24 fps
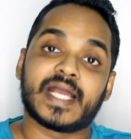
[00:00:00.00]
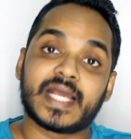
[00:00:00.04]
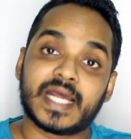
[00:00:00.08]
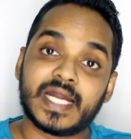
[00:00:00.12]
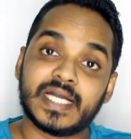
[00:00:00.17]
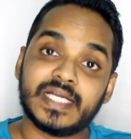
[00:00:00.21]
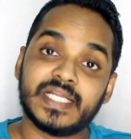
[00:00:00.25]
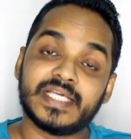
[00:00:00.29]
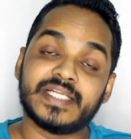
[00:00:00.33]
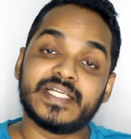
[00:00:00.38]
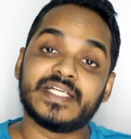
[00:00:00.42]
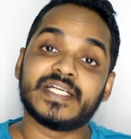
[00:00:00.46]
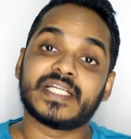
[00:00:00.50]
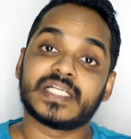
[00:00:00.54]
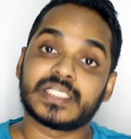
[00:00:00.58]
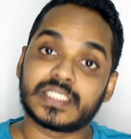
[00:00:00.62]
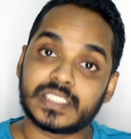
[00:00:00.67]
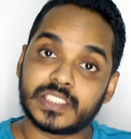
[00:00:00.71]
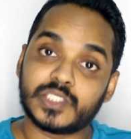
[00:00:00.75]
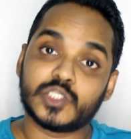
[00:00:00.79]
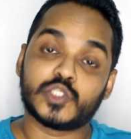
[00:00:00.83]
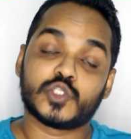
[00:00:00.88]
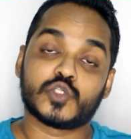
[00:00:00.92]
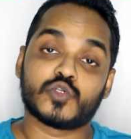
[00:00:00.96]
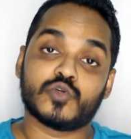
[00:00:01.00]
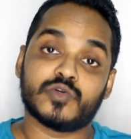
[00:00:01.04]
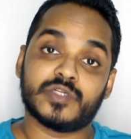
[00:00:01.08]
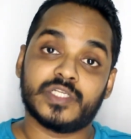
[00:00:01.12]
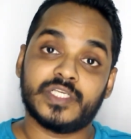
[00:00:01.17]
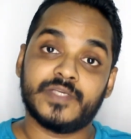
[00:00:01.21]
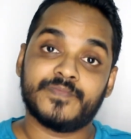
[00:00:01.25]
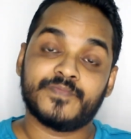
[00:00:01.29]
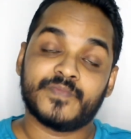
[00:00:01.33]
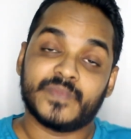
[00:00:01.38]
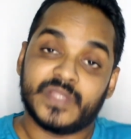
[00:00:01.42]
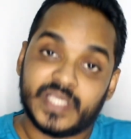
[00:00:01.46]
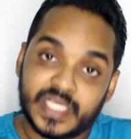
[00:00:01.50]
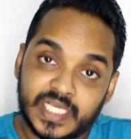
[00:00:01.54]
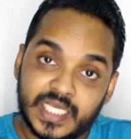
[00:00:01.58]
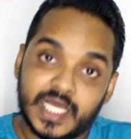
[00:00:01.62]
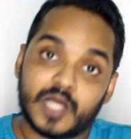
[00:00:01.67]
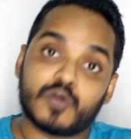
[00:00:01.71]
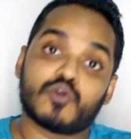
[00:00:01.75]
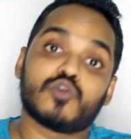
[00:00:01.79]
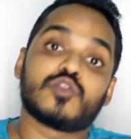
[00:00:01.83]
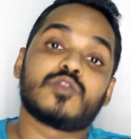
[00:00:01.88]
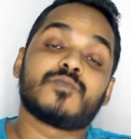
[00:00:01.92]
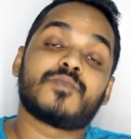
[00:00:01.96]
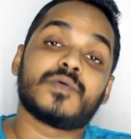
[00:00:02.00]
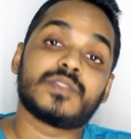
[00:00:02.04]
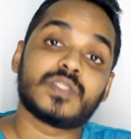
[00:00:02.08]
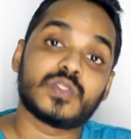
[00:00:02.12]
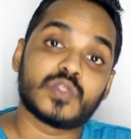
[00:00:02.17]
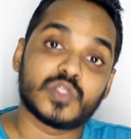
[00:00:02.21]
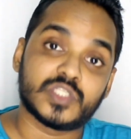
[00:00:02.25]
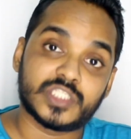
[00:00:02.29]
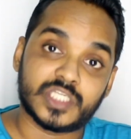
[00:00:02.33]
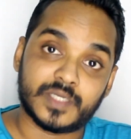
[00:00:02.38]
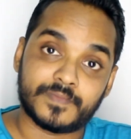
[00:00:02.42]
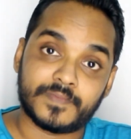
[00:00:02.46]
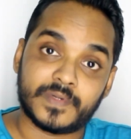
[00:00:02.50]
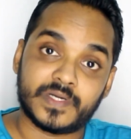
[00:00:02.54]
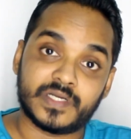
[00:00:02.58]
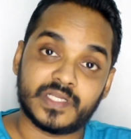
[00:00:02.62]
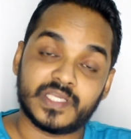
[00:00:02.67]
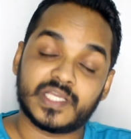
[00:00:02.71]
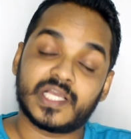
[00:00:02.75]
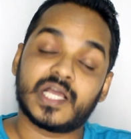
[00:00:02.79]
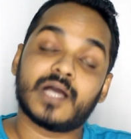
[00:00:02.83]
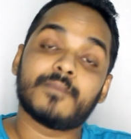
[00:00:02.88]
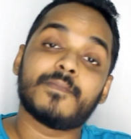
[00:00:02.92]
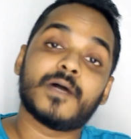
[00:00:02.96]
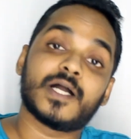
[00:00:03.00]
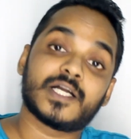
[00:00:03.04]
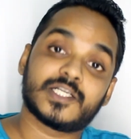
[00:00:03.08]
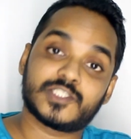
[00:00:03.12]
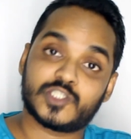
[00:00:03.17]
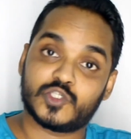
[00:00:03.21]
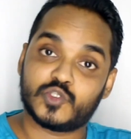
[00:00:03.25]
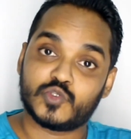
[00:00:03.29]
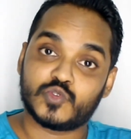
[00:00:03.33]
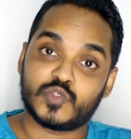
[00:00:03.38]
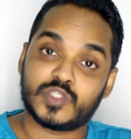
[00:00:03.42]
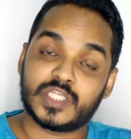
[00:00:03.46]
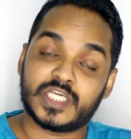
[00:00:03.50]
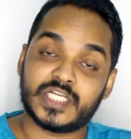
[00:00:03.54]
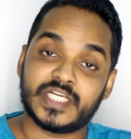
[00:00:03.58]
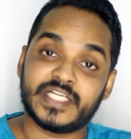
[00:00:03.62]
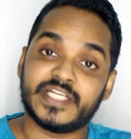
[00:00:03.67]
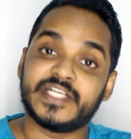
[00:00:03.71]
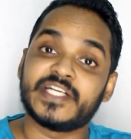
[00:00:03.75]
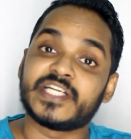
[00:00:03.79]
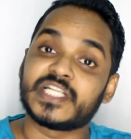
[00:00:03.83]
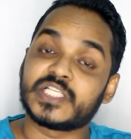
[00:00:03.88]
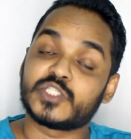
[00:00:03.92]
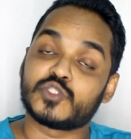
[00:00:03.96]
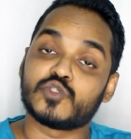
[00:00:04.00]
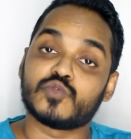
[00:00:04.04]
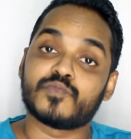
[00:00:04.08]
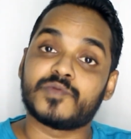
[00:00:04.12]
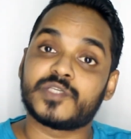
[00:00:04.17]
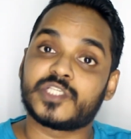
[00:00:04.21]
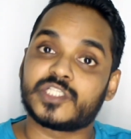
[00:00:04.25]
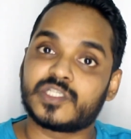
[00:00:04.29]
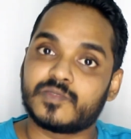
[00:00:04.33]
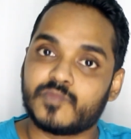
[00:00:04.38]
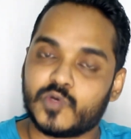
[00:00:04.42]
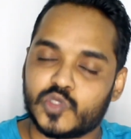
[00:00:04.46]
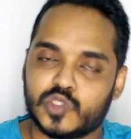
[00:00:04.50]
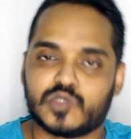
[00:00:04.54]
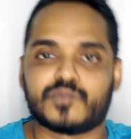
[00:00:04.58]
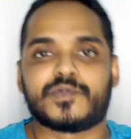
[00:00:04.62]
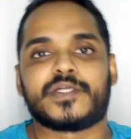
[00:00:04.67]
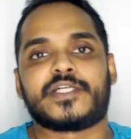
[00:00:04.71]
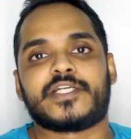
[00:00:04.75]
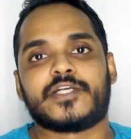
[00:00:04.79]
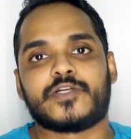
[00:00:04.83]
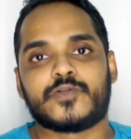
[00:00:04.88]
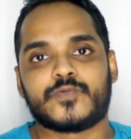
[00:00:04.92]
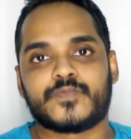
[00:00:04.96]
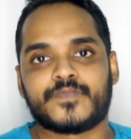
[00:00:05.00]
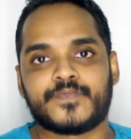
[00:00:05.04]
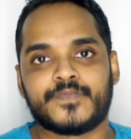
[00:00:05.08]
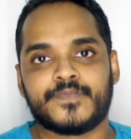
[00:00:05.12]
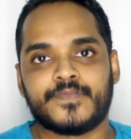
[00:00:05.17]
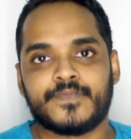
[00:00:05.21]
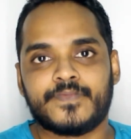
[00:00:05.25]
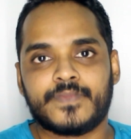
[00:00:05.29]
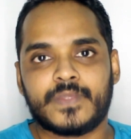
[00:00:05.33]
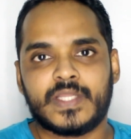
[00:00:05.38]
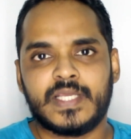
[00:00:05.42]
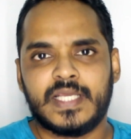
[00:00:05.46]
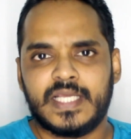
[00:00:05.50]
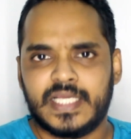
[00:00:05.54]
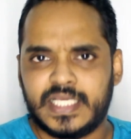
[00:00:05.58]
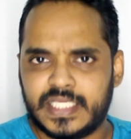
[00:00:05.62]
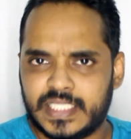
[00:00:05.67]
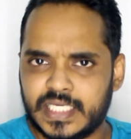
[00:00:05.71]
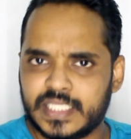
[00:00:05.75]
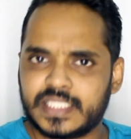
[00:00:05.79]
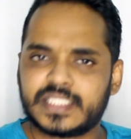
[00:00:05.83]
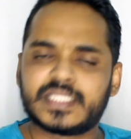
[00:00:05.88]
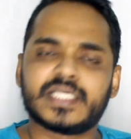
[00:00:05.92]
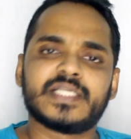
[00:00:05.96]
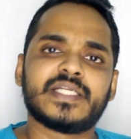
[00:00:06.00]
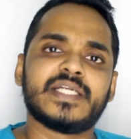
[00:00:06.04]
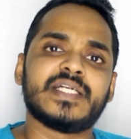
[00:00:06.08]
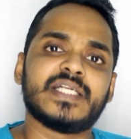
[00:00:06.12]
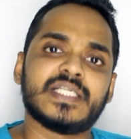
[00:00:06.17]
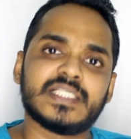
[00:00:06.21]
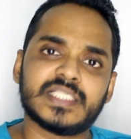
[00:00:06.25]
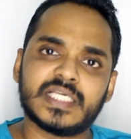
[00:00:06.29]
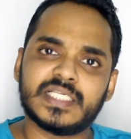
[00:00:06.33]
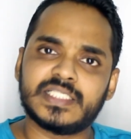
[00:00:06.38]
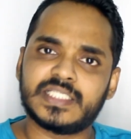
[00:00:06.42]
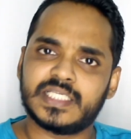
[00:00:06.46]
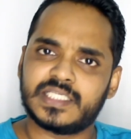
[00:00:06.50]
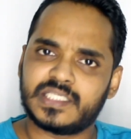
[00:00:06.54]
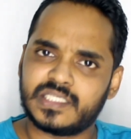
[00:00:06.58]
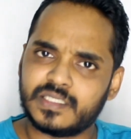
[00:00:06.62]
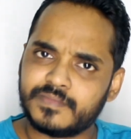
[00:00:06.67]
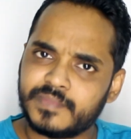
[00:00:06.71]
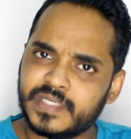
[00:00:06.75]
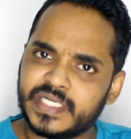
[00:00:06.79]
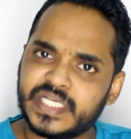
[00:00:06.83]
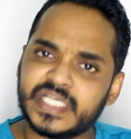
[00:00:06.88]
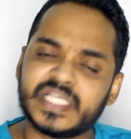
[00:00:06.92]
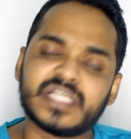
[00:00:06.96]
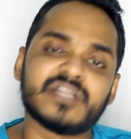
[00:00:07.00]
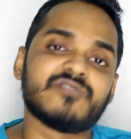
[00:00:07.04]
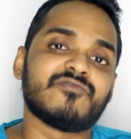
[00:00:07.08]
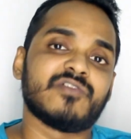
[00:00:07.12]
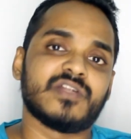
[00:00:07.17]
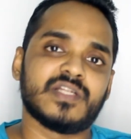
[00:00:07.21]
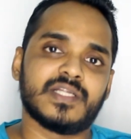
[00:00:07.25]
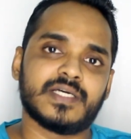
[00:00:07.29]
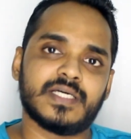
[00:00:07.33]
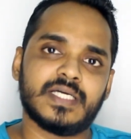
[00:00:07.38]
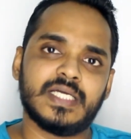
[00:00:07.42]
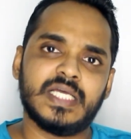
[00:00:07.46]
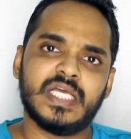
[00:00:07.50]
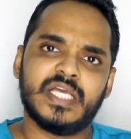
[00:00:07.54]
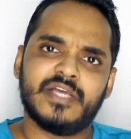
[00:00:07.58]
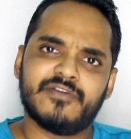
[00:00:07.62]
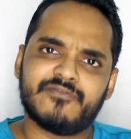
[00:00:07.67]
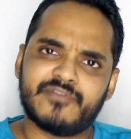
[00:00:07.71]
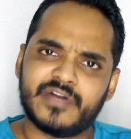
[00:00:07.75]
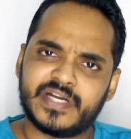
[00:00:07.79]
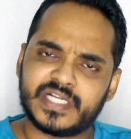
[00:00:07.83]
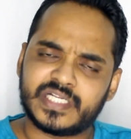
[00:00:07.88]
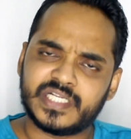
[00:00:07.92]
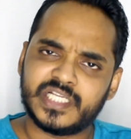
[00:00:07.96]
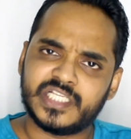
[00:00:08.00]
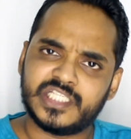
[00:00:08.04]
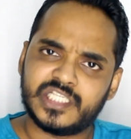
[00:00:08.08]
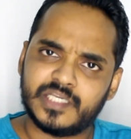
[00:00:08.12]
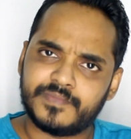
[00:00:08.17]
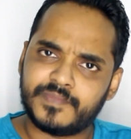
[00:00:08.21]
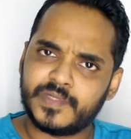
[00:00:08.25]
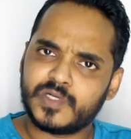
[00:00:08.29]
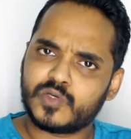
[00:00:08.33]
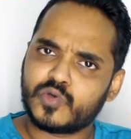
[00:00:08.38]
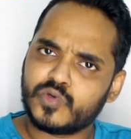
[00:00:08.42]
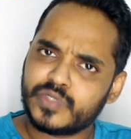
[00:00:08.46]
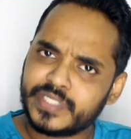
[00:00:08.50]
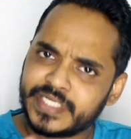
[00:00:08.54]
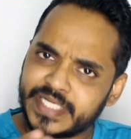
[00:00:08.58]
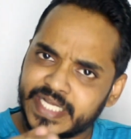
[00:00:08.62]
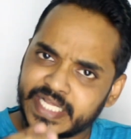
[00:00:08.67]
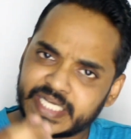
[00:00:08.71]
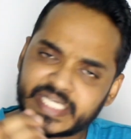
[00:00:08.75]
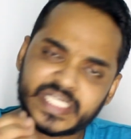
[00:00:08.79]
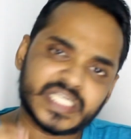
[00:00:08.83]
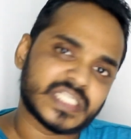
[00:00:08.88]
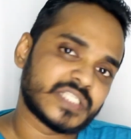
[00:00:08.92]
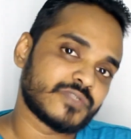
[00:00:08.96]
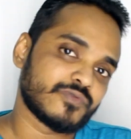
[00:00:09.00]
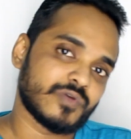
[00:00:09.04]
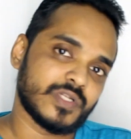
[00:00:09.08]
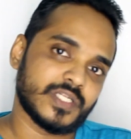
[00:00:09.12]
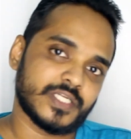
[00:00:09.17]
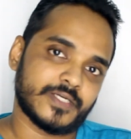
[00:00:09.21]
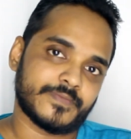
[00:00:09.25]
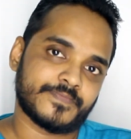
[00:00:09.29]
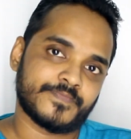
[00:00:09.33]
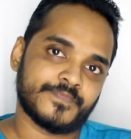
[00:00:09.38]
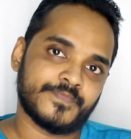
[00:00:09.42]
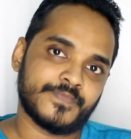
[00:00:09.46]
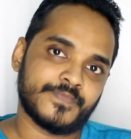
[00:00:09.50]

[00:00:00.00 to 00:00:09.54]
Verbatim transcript: ఎక్కడ నేను ఇంట్రెస్ట్ తెచ్చుకొని ఇంకా కొత్త పద్ధతులు చెప్పండి ఇంకా బాగా చదువుతానని ఇంట్రెస్ట్ చూపించడం మొదలుపెట్టాడు ఇదంతా నేను డిజైన్ చేసిన మెటీరియల్ వల్ల వాడికి నేను చెప్పిన కొన్ని టెక్నిక్స్ వల్ల